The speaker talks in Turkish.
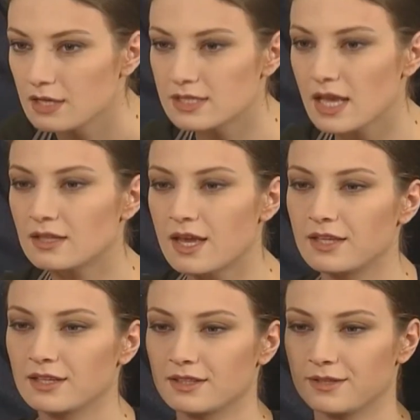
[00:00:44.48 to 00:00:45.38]
Isıya
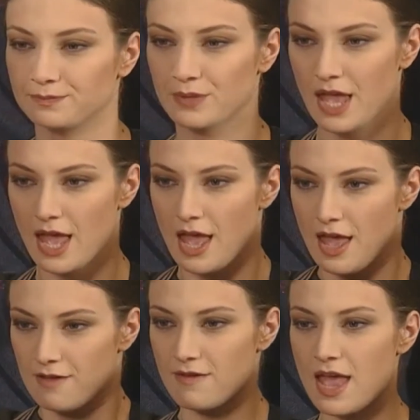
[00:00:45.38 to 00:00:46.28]
dayanıklı.
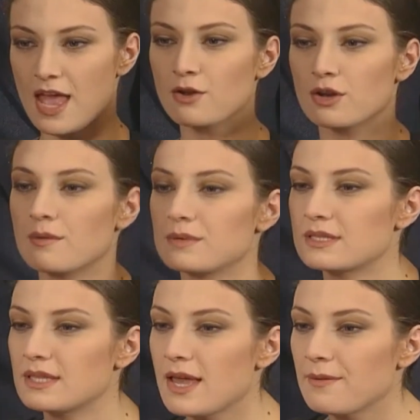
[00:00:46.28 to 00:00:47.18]
Ve en
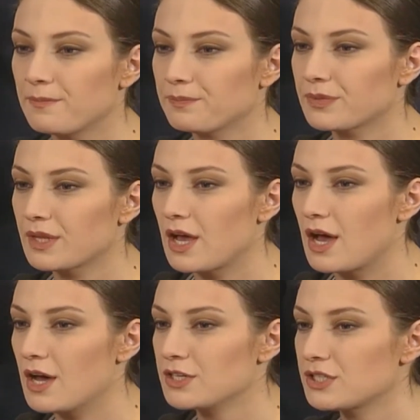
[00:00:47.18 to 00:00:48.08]
önemlisi de
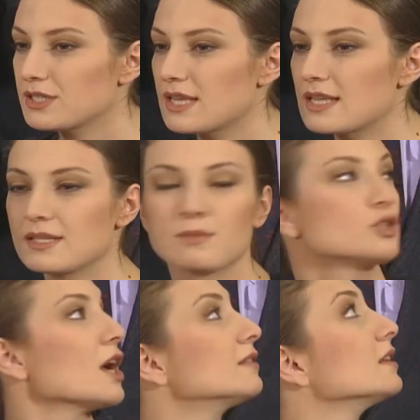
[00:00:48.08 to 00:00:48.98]
aşırı sesle
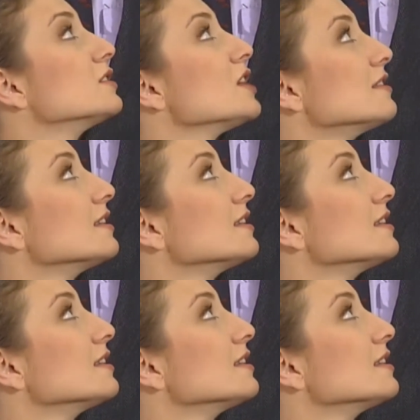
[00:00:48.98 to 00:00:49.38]
bu çantanın içi